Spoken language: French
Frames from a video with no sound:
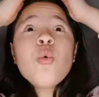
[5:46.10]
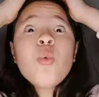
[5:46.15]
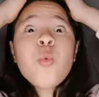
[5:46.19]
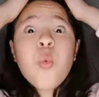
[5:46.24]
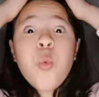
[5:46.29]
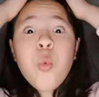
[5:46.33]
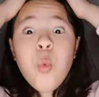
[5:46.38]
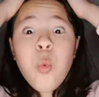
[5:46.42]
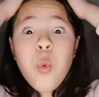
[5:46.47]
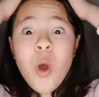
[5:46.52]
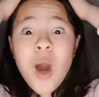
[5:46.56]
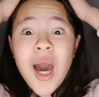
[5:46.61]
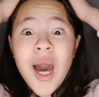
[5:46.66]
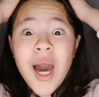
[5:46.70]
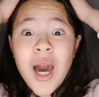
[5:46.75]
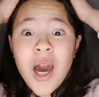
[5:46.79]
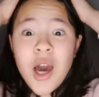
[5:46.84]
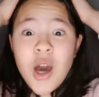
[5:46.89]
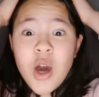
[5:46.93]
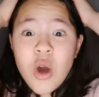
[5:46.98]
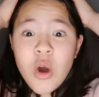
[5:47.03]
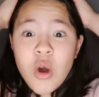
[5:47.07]
Waouh,
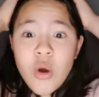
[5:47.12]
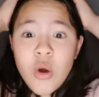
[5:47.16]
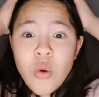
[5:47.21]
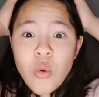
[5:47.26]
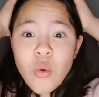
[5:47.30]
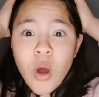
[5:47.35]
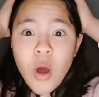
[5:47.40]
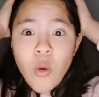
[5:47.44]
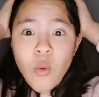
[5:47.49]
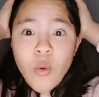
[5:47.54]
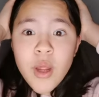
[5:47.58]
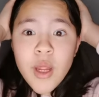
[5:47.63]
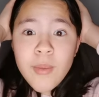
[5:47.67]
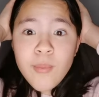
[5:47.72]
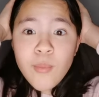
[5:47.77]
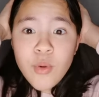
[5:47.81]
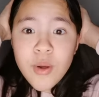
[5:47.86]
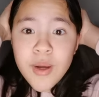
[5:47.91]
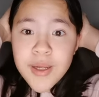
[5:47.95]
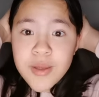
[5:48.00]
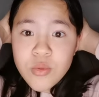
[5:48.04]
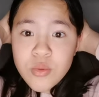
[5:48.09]
ah ouais,
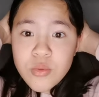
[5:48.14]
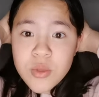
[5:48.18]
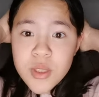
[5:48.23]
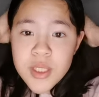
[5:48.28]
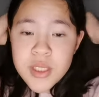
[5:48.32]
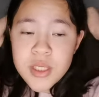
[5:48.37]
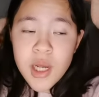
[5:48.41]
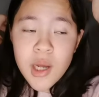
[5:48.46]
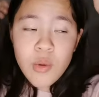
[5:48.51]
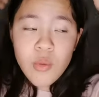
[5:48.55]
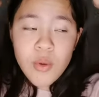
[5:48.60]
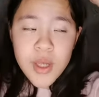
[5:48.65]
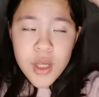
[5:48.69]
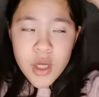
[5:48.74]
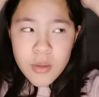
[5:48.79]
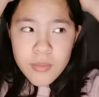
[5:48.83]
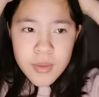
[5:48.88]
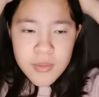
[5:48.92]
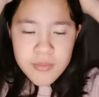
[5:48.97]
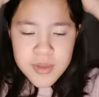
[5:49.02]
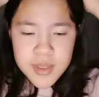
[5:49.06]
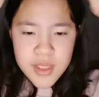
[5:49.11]
moi à ton âge, ah ouais, quand
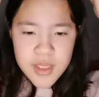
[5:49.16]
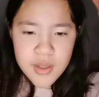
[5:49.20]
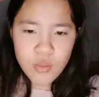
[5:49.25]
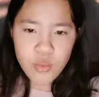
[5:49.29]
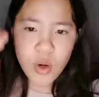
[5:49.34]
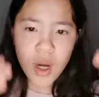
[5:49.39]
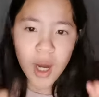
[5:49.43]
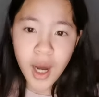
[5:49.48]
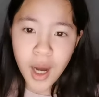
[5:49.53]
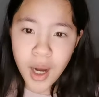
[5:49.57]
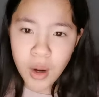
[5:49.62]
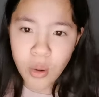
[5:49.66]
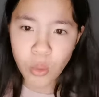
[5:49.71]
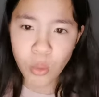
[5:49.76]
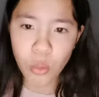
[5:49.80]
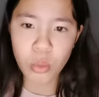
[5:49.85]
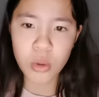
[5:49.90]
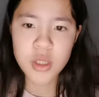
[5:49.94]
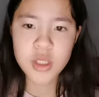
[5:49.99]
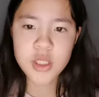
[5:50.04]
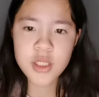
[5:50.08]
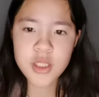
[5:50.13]
même, c'est waouh.
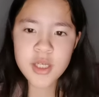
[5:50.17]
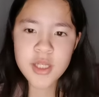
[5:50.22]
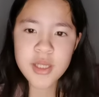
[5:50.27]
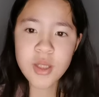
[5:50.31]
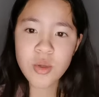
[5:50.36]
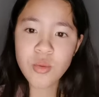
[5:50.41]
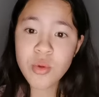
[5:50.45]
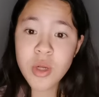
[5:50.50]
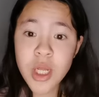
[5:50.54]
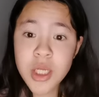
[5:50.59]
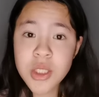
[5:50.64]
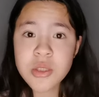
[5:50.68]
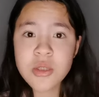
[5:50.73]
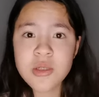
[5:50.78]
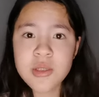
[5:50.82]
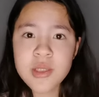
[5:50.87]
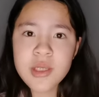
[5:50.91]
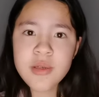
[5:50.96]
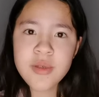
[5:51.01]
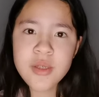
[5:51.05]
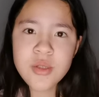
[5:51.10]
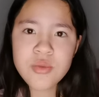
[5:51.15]
T'as eu de la chance hein,
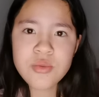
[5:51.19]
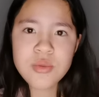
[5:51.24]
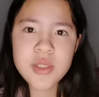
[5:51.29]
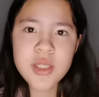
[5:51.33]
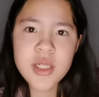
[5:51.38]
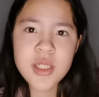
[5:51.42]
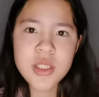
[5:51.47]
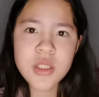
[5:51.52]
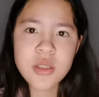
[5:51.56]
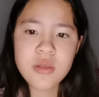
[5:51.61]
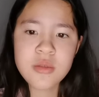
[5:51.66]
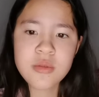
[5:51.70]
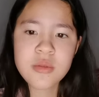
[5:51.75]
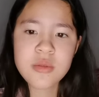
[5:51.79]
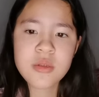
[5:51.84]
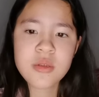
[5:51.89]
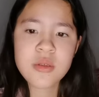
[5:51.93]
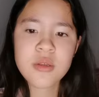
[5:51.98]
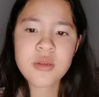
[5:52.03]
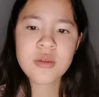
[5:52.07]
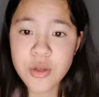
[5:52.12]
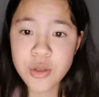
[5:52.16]
avec son stage. Hein
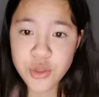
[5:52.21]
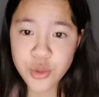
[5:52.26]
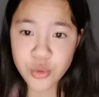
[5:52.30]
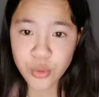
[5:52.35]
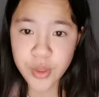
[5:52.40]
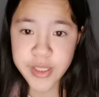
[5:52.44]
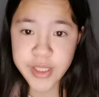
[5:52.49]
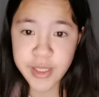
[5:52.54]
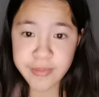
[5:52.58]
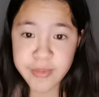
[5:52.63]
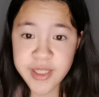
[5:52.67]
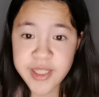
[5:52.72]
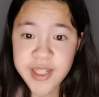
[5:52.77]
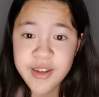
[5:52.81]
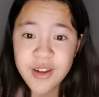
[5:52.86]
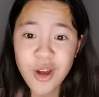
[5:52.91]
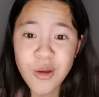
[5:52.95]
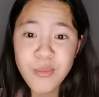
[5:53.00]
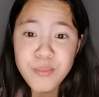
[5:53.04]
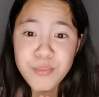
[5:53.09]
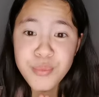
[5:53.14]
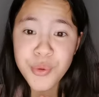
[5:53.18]
Attention les amis, c'est
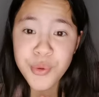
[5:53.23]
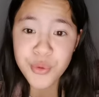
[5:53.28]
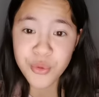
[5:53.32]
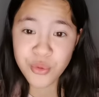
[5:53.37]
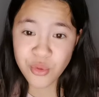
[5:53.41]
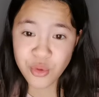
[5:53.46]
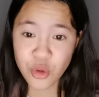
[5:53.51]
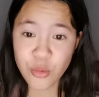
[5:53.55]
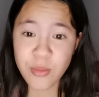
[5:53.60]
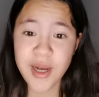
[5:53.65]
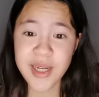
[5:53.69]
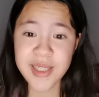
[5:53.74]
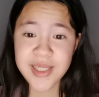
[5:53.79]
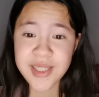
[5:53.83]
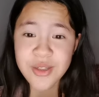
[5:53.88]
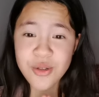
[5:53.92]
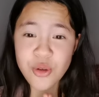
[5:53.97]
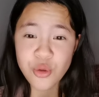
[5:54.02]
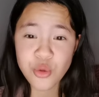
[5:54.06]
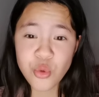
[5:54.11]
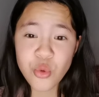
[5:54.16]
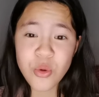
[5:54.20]
comme pour YouTube ainsi que
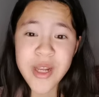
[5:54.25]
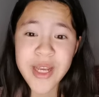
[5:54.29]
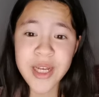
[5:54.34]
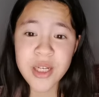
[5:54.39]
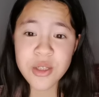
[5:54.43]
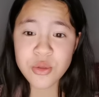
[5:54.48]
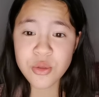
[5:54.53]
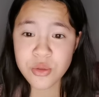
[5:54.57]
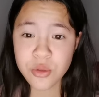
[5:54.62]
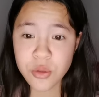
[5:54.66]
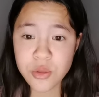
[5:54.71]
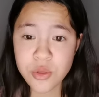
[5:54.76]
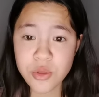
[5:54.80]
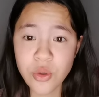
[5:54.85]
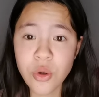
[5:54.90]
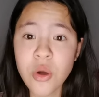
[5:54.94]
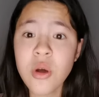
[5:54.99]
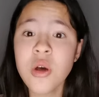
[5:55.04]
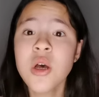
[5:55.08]
tous les réseaux sociaux.